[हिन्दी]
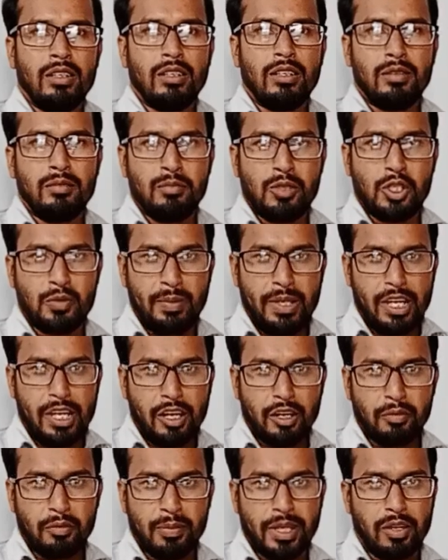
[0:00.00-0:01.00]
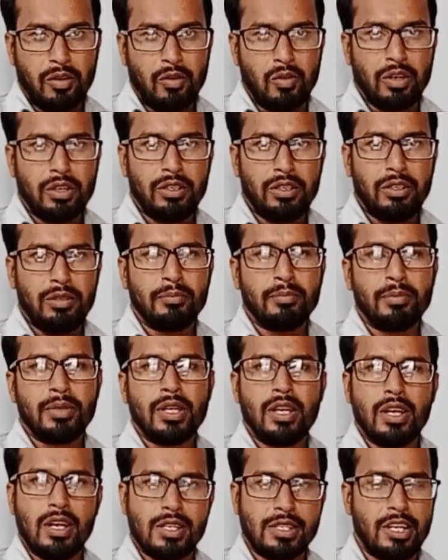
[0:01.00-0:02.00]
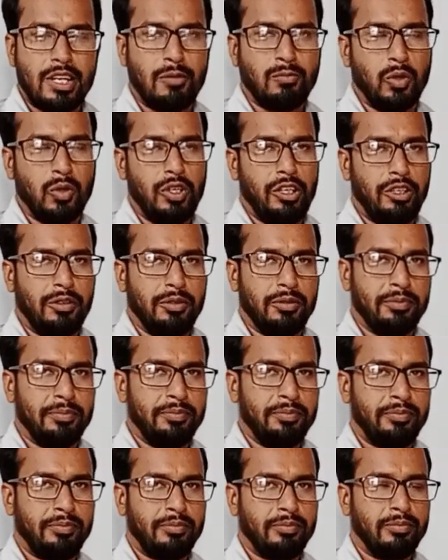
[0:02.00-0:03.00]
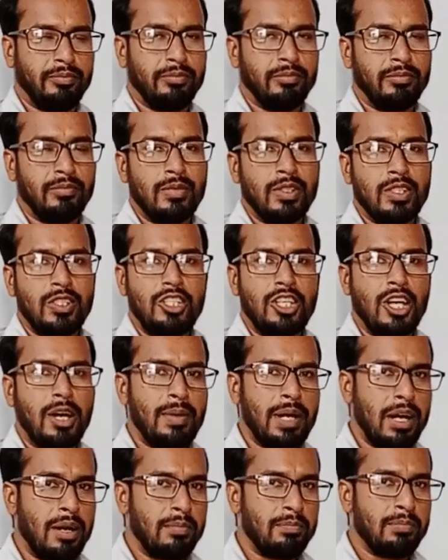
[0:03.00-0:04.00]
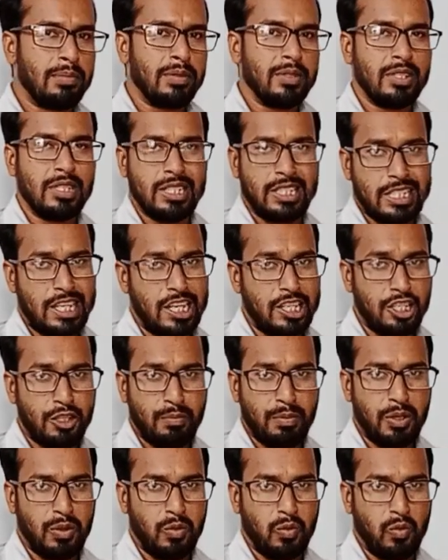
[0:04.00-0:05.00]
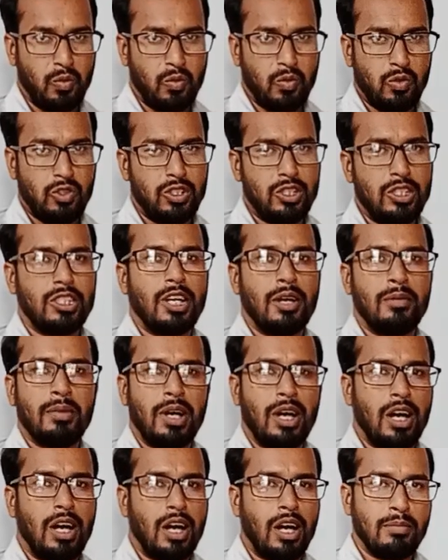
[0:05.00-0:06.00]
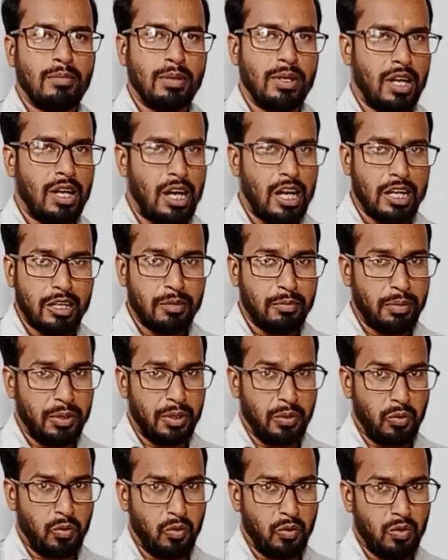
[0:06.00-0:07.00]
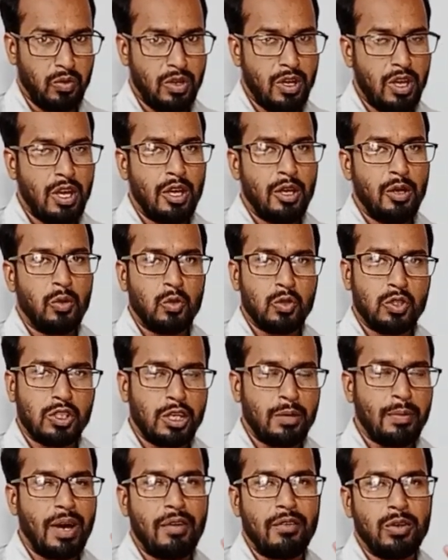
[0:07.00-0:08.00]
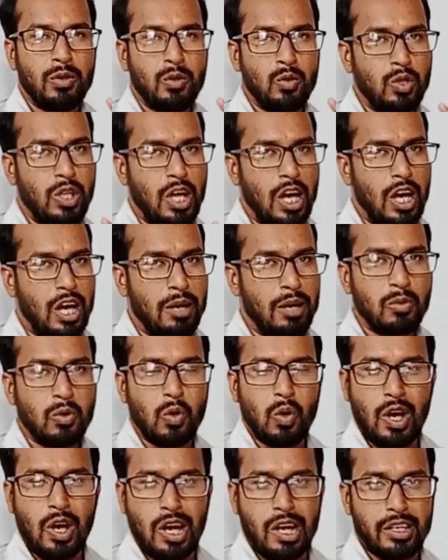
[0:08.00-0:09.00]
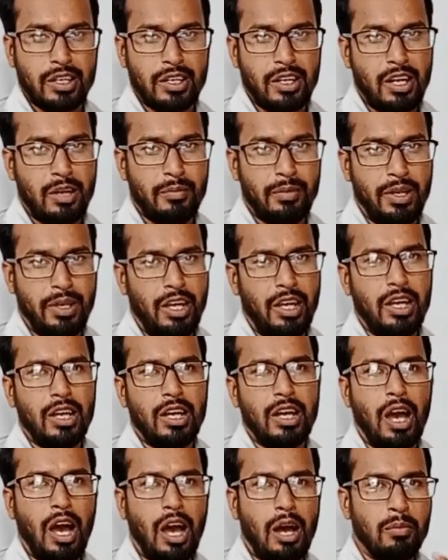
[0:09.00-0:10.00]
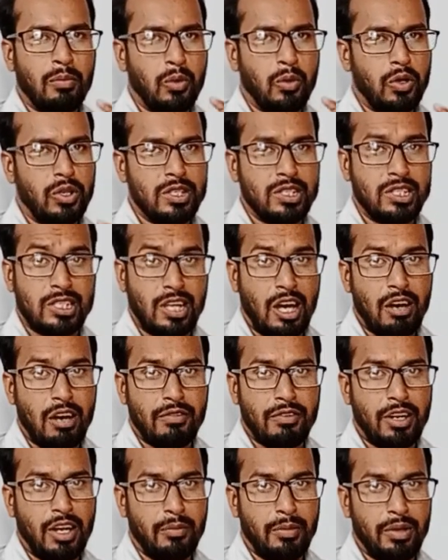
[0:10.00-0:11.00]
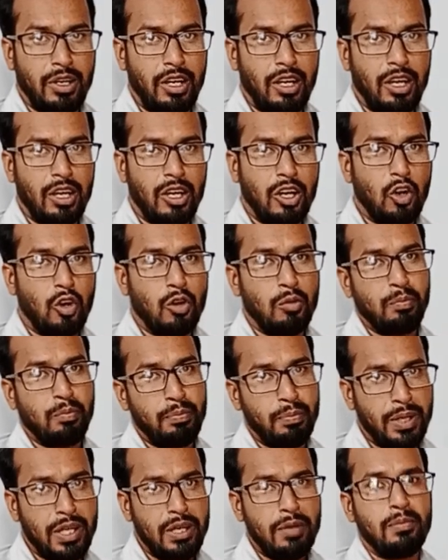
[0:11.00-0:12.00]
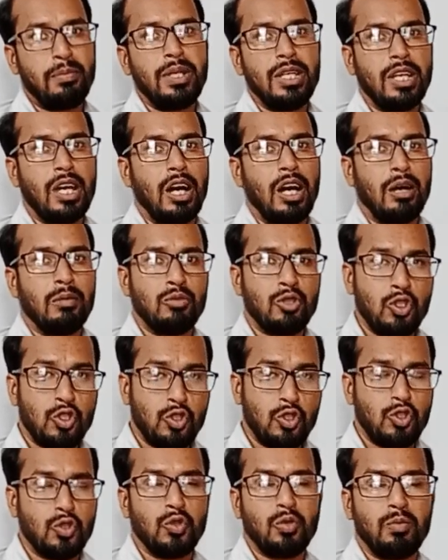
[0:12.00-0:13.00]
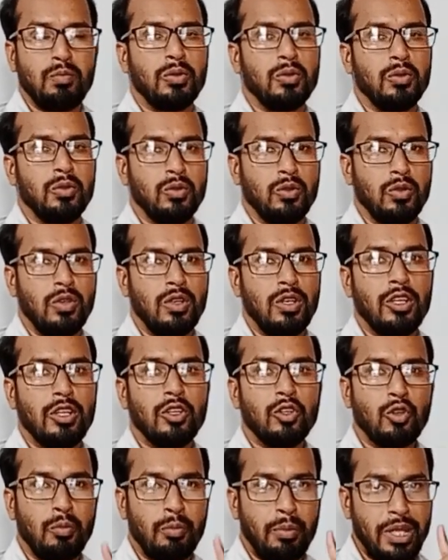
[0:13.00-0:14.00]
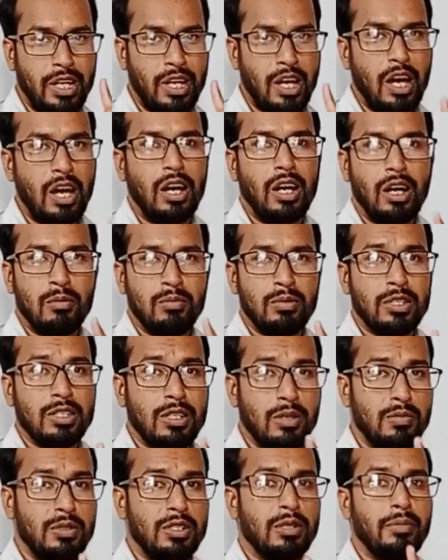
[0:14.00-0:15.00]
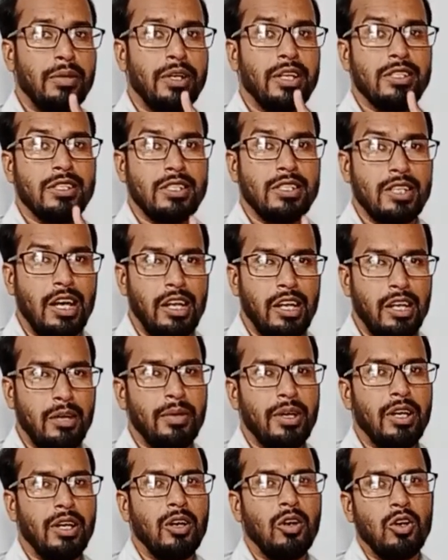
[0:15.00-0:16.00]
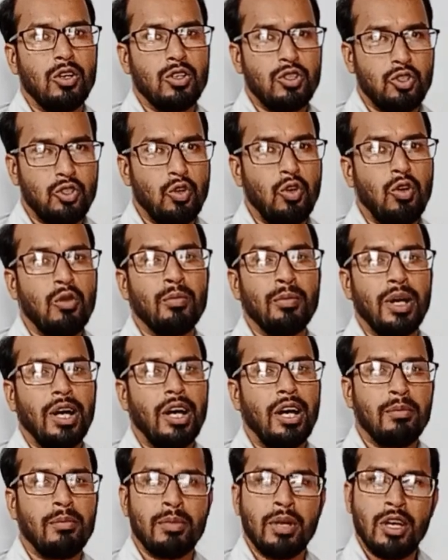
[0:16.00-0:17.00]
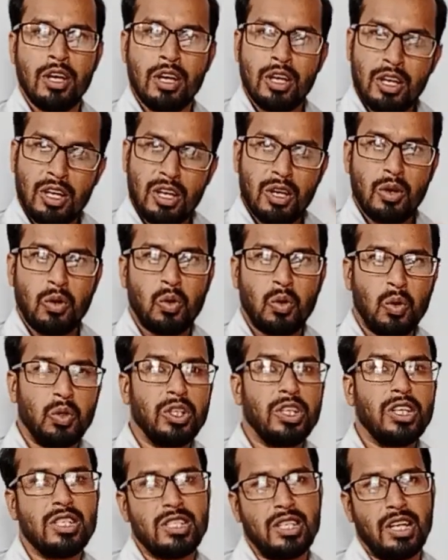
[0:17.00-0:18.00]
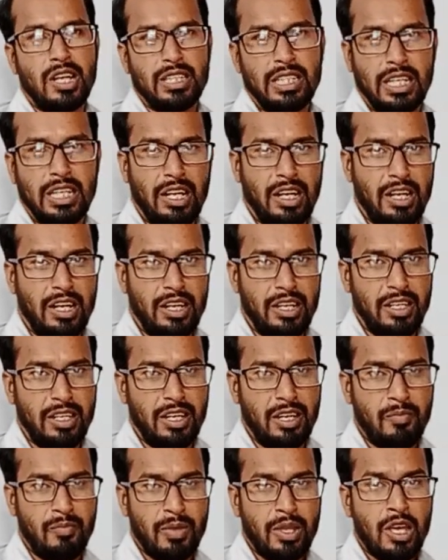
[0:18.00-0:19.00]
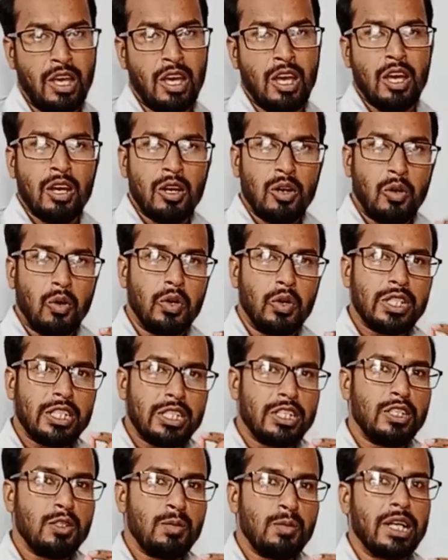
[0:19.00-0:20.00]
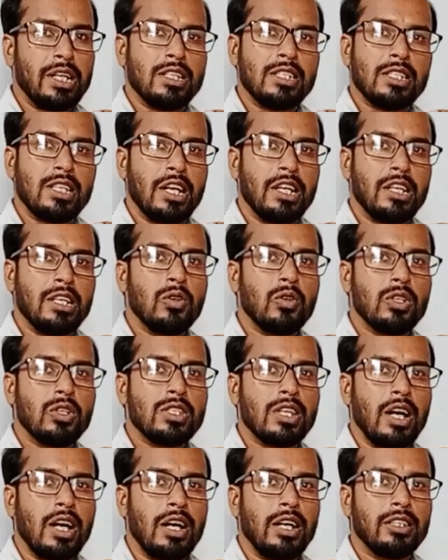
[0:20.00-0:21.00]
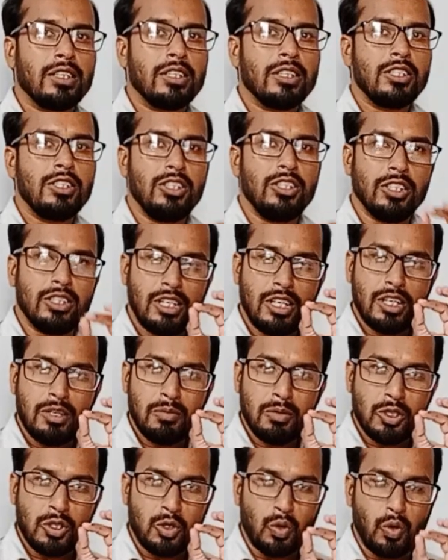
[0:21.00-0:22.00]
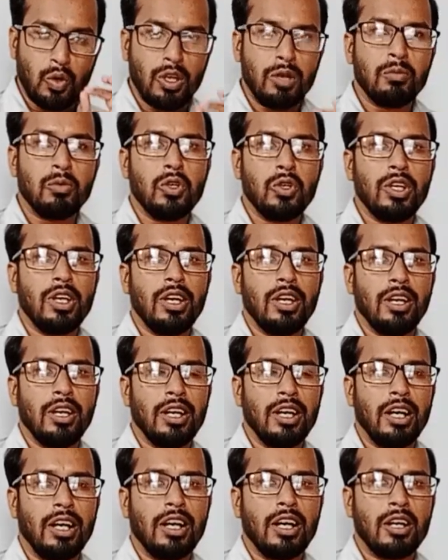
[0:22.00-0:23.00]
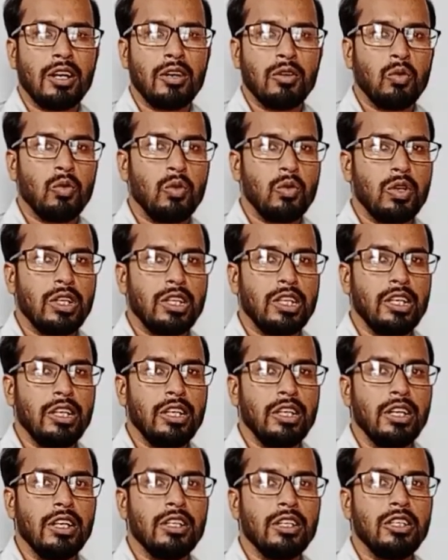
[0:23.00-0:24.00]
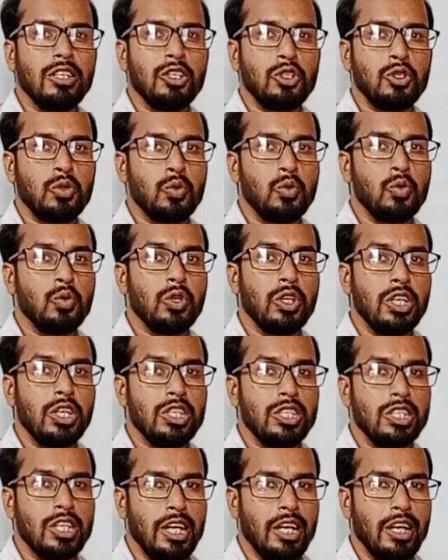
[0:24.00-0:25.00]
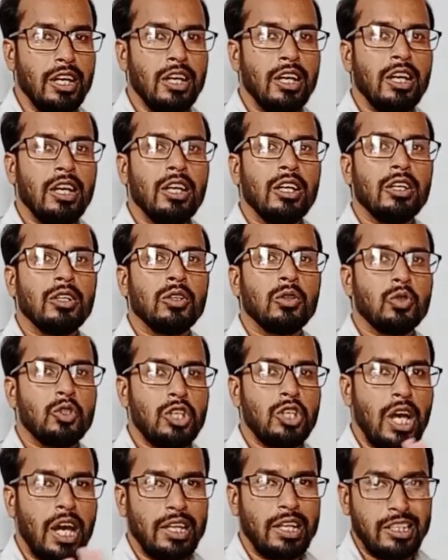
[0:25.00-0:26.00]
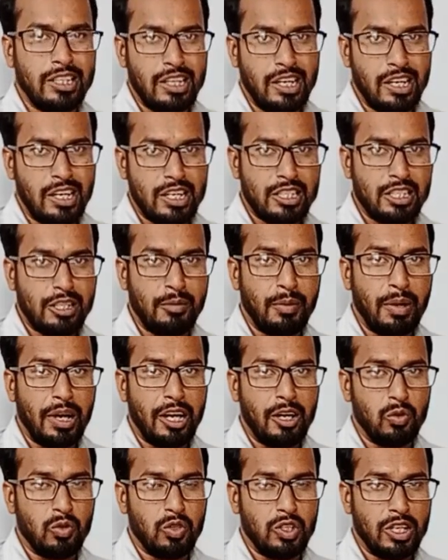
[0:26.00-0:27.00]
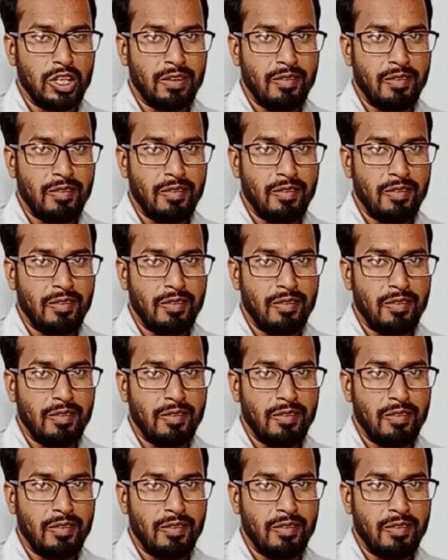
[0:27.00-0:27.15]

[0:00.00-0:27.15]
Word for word: बसमीम अल्लाम जब आप सच पे हों जब आप हक पे हों उसके बावजूद आपको हक ना मिले आपको इंसाफ ना मिले और फिर भी आप चुप हों तो फिर आप सबसे बड़े ालिम हैं और जुल्म आप ख़ुद के साथ कर रही हैं ओवरसीज़ पाकिस्तानियों के साथ जितने भी जुल्म हुए हैं अगर उनकी गिनती शुरू की जाए तो शायद गिनने से बाहर हो जाए